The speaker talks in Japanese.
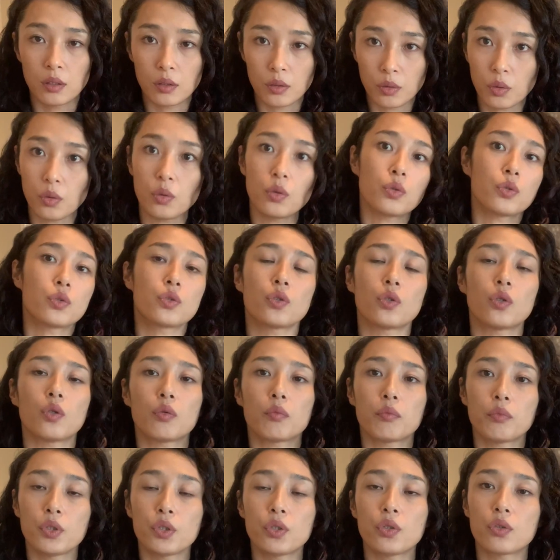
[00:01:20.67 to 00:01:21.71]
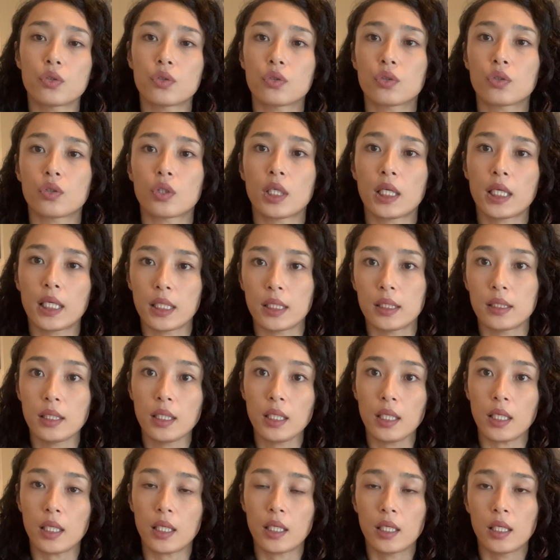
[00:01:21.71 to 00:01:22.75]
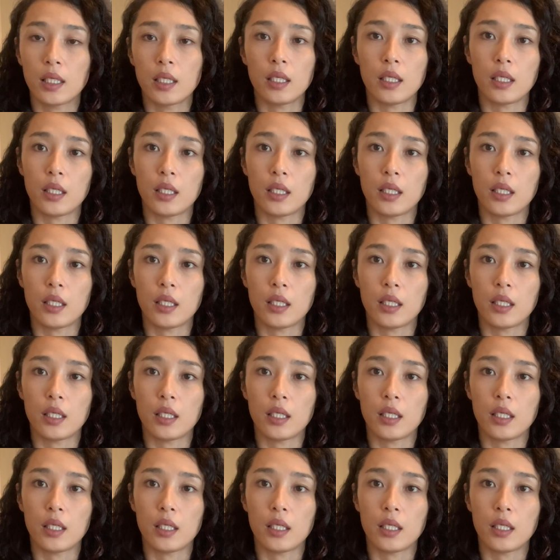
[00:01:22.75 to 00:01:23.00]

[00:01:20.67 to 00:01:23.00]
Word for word: ローとミドルとハイで、